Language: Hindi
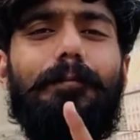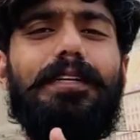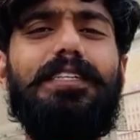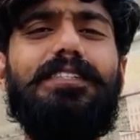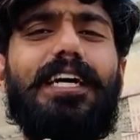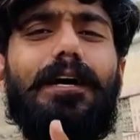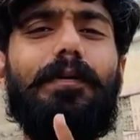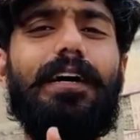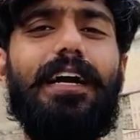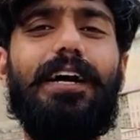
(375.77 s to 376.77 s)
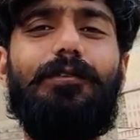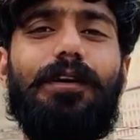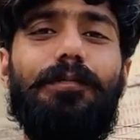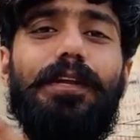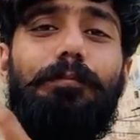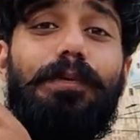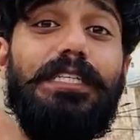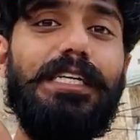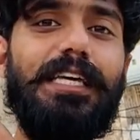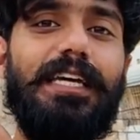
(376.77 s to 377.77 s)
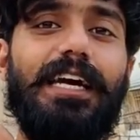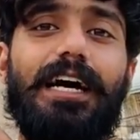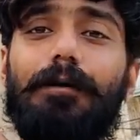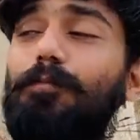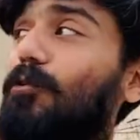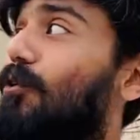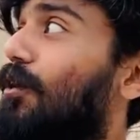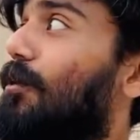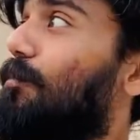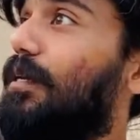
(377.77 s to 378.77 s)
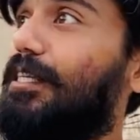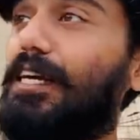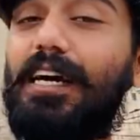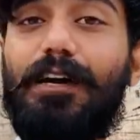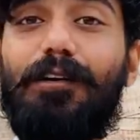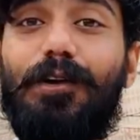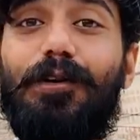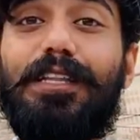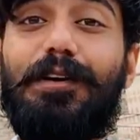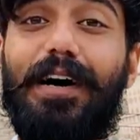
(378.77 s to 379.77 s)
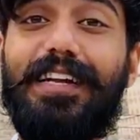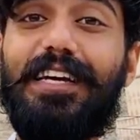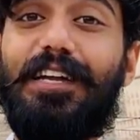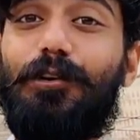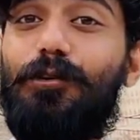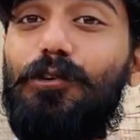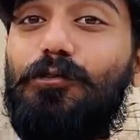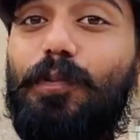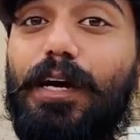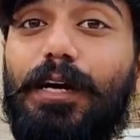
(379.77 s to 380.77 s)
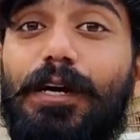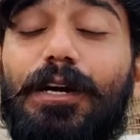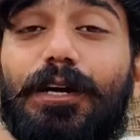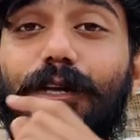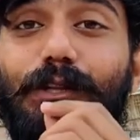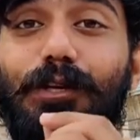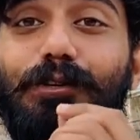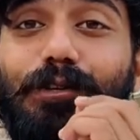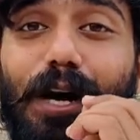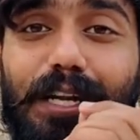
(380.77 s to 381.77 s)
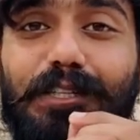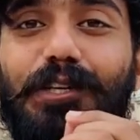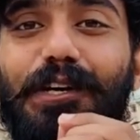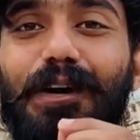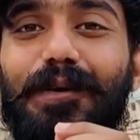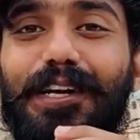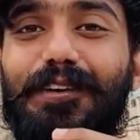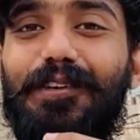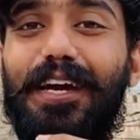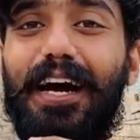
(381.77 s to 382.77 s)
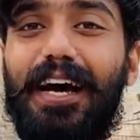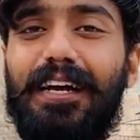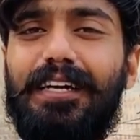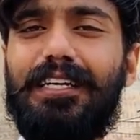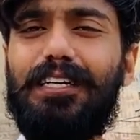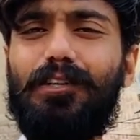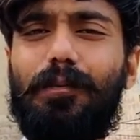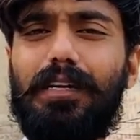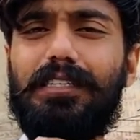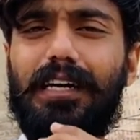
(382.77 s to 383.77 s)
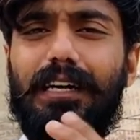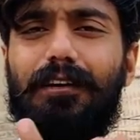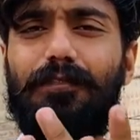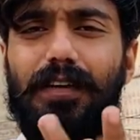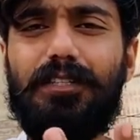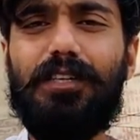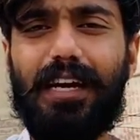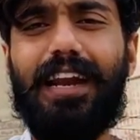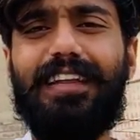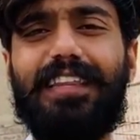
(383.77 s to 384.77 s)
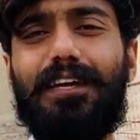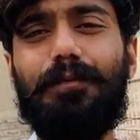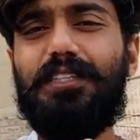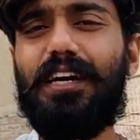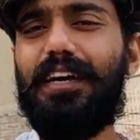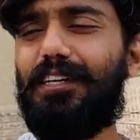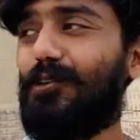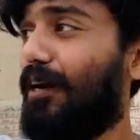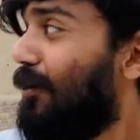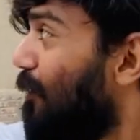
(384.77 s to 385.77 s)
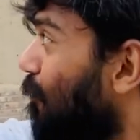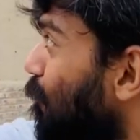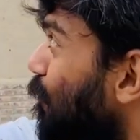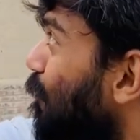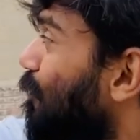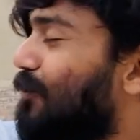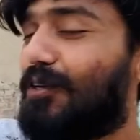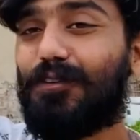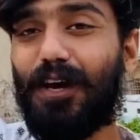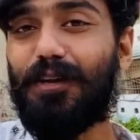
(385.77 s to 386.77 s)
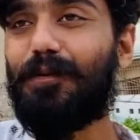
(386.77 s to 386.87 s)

अभी जिस जगह पे खड़ा हूँ ना मेरे पीछे देखिएगा आपको पीछे घर वालों की दीवार दिख रही होगी उस पर कितनी सारी चिड़िया बैठी हुई है यार ये जो हमारी जंगली फिंच कहलाती हैं ये भी चिड़िया जो है वो देखें कितनी सारी